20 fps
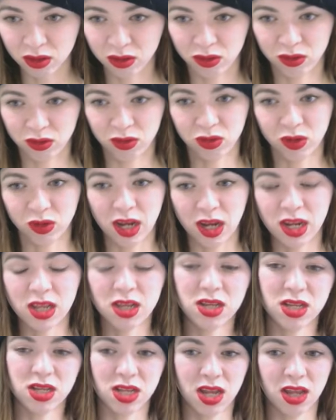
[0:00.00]
ちょっとあれ
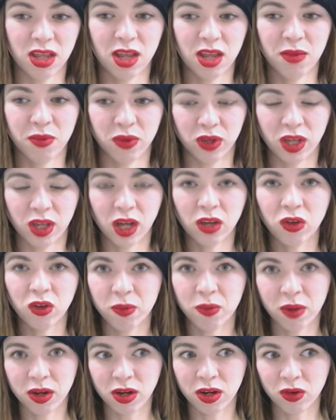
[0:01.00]
ですね多分逆
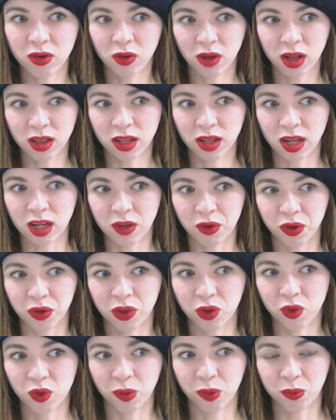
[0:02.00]
張りの方には
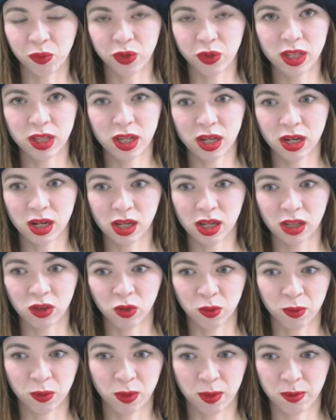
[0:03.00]
今日は向いてない
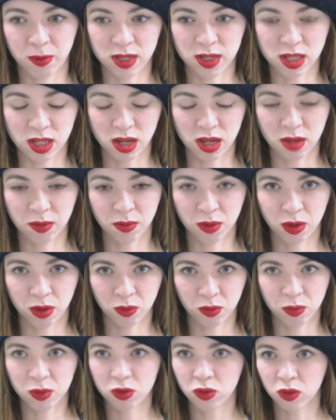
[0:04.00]
と思いますねあ
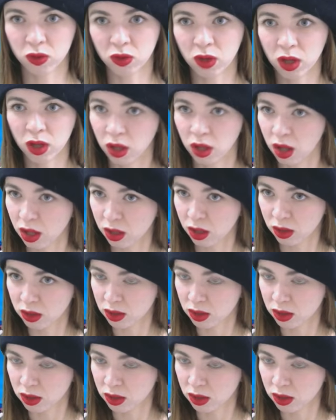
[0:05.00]
のみつおさんが